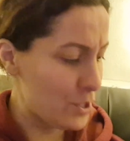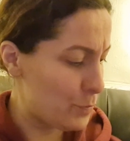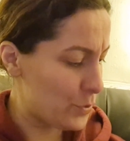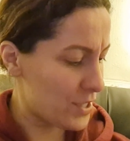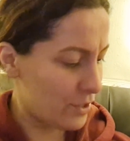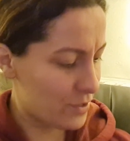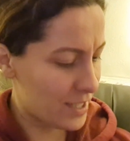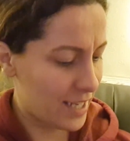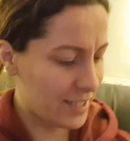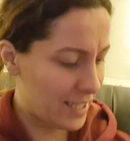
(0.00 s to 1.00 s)
Prosecco z
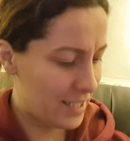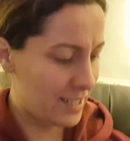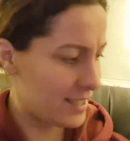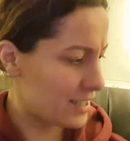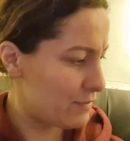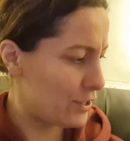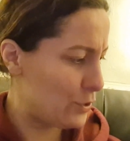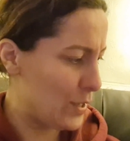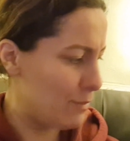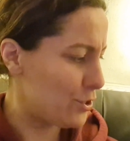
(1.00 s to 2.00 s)
rana, ale jednak
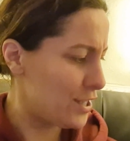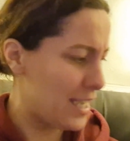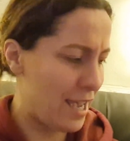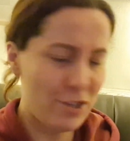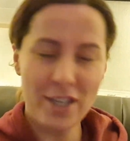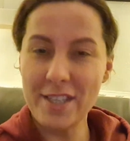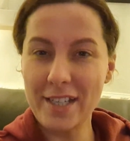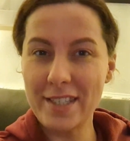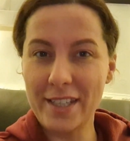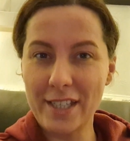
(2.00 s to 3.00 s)
stwierdziłam, że nie, że
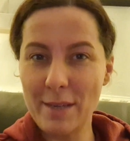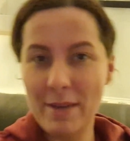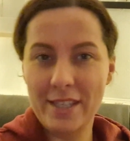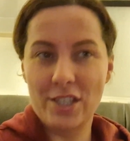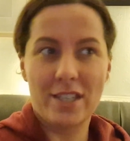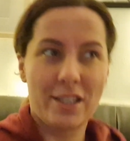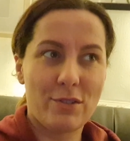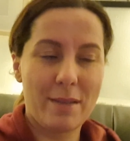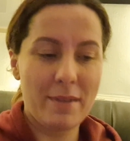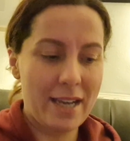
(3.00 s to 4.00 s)
jednak z rana nie będę się za
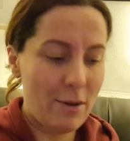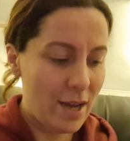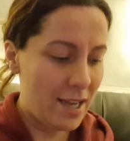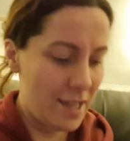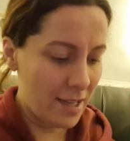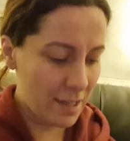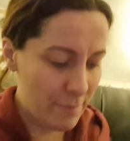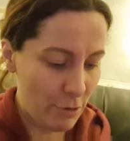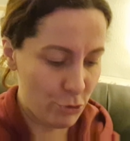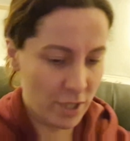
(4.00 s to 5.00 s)
to zabierała
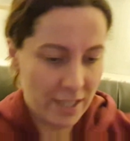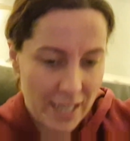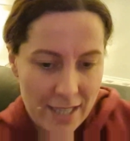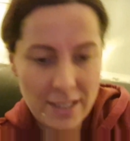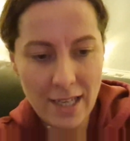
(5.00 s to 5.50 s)
Chyba już nie te lata,